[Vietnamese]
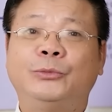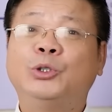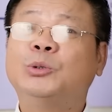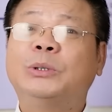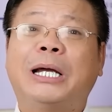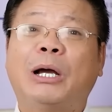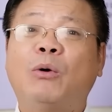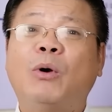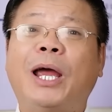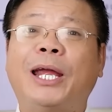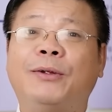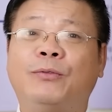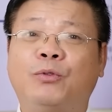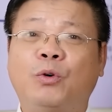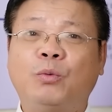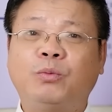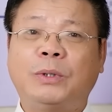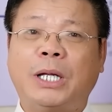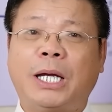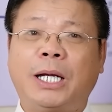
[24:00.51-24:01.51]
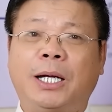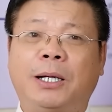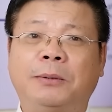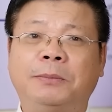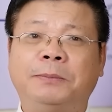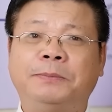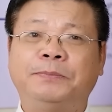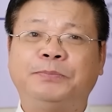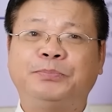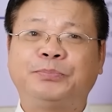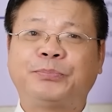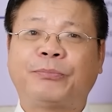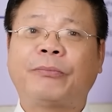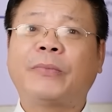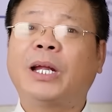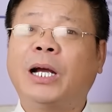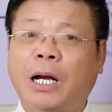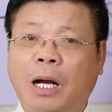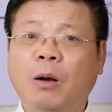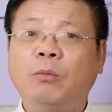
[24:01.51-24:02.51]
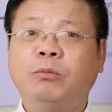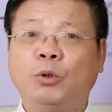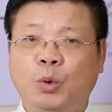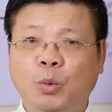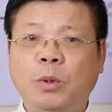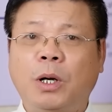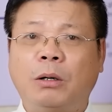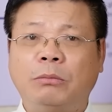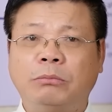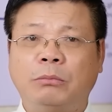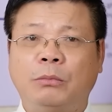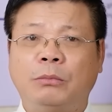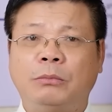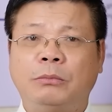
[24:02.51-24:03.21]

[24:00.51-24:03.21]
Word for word: Chúng ta có hạnh phúc thế không? Không, đúng không?